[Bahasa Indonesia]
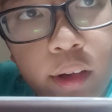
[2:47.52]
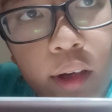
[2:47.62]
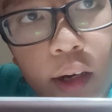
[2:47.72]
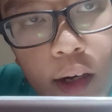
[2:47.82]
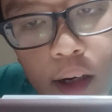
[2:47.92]

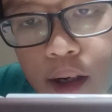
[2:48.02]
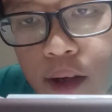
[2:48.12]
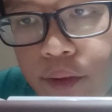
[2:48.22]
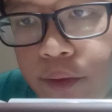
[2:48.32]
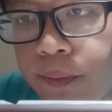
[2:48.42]

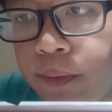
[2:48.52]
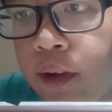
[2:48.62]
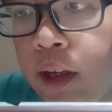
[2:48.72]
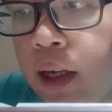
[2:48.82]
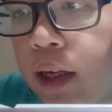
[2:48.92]
Uh,
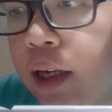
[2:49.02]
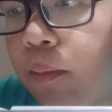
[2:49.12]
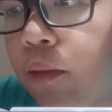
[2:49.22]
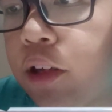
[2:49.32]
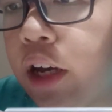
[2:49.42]

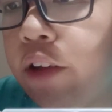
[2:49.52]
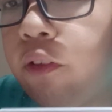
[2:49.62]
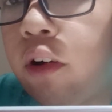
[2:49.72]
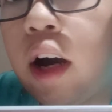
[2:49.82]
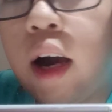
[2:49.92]
yang mau tahu
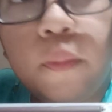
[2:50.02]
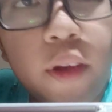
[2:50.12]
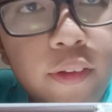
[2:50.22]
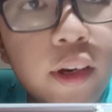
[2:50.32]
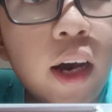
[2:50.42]
info
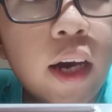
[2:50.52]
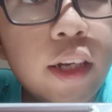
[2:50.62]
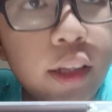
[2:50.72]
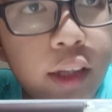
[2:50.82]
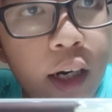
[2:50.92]
lengkapnya silahkan
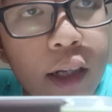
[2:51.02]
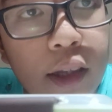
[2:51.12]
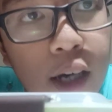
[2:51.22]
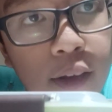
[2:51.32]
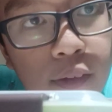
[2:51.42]
datang ke
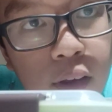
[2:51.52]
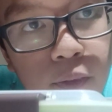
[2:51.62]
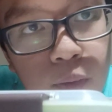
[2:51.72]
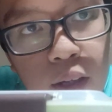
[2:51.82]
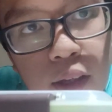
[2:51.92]
Trans
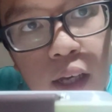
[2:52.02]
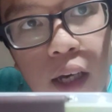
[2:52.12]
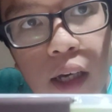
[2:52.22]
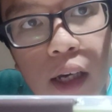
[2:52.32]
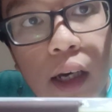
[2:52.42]
di
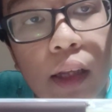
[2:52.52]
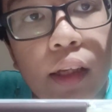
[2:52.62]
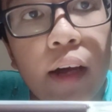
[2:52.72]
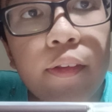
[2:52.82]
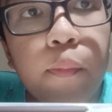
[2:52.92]

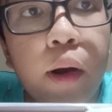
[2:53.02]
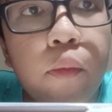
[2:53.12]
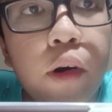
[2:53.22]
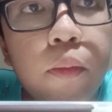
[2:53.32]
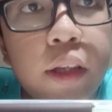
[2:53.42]

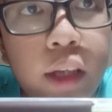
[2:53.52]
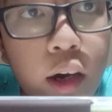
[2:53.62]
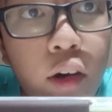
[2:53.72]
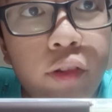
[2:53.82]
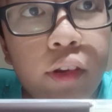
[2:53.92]
Transpark Mall
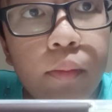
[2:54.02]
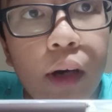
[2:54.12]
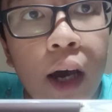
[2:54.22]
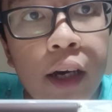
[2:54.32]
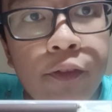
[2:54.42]
Bintaro
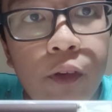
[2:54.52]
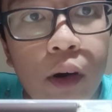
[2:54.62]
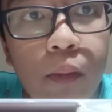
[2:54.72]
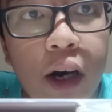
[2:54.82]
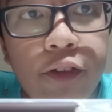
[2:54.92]
seberang
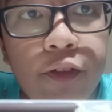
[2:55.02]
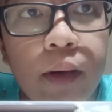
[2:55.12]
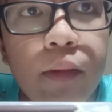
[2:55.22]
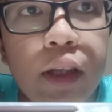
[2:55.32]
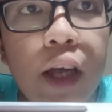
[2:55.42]
Informa
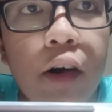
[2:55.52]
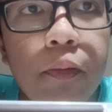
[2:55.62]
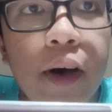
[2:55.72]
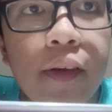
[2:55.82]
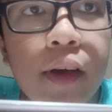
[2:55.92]
Living
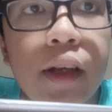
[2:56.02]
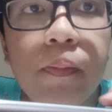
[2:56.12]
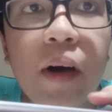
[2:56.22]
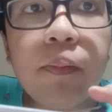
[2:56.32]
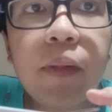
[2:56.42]
Bintaro Plaza
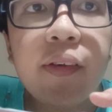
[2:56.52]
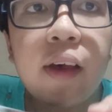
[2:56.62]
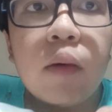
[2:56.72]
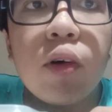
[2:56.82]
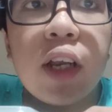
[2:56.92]
depan
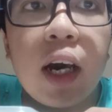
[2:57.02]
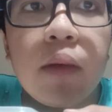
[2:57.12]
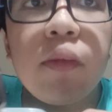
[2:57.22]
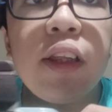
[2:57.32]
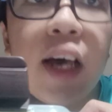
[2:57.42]
Pasar
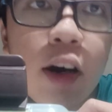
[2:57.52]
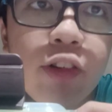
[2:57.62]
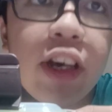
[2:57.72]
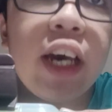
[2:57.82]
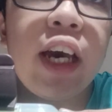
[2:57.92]
Modern
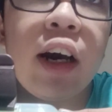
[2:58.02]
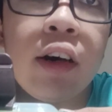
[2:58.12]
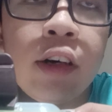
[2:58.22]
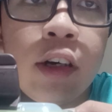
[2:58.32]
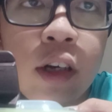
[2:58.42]
Bintaro Jaya.
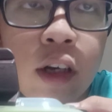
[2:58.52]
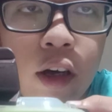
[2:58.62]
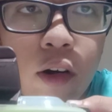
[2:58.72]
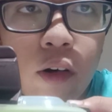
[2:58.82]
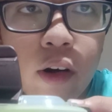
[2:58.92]

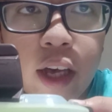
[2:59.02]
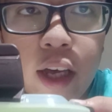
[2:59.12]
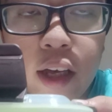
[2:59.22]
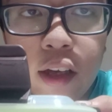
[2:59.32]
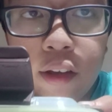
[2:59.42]
Oke.